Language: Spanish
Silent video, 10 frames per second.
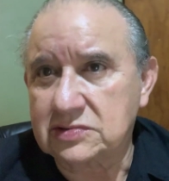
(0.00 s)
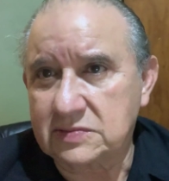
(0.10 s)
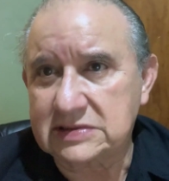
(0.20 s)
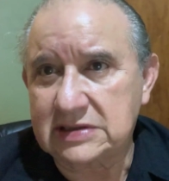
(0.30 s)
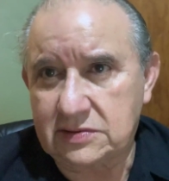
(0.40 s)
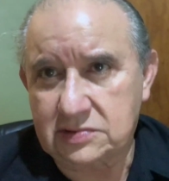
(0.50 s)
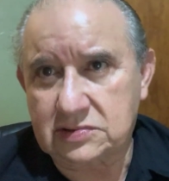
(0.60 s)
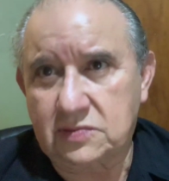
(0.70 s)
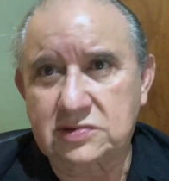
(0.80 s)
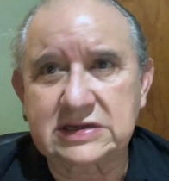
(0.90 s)
homicidios,
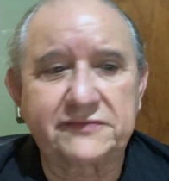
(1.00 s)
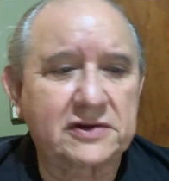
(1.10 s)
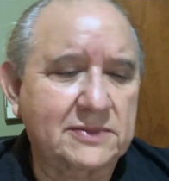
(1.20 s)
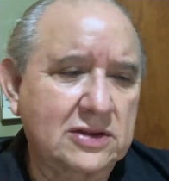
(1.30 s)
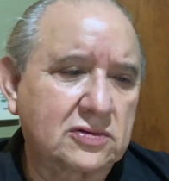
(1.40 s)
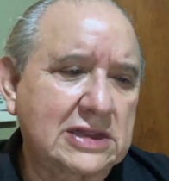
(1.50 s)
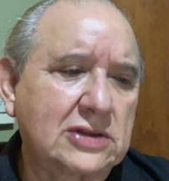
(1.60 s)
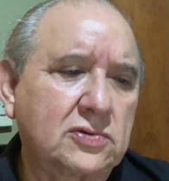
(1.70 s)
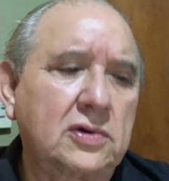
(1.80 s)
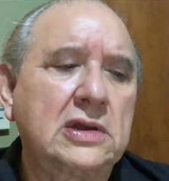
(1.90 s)
como se ha afirmado
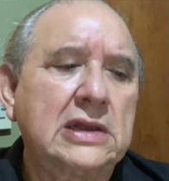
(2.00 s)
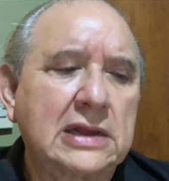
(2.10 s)
tanto.